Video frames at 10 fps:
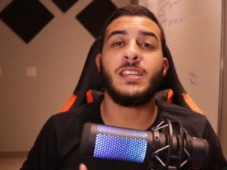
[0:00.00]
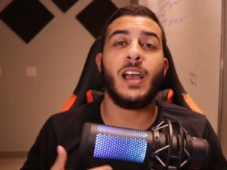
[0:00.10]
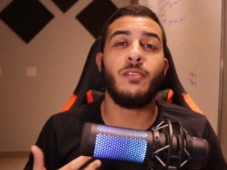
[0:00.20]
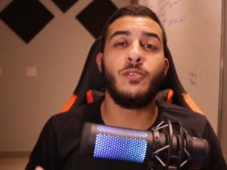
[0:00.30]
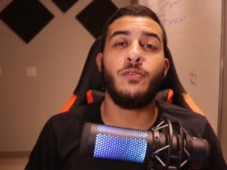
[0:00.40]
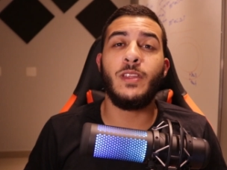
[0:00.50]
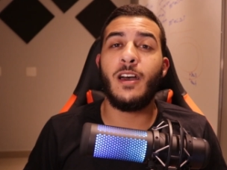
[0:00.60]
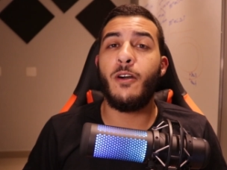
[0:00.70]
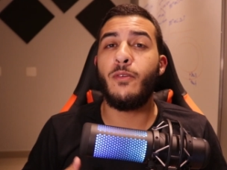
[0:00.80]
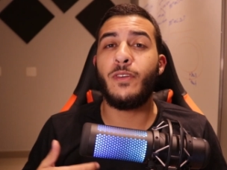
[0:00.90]
chegava no
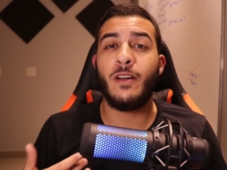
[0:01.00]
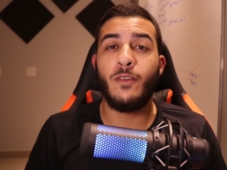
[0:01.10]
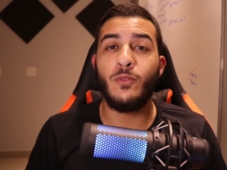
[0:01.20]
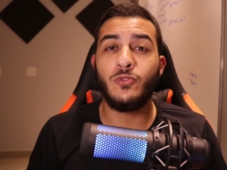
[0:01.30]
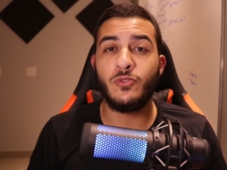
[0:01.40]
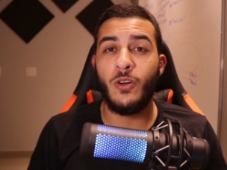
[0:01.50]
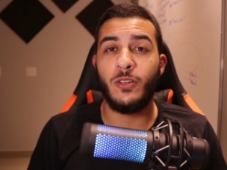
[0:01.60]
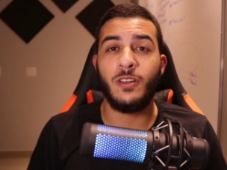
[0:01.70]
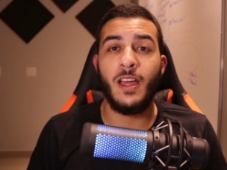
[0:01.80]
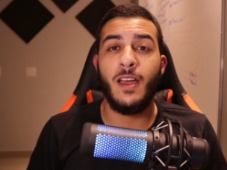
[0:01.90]
final eu ficava com
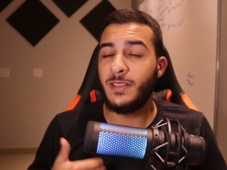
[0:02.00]
sono, né?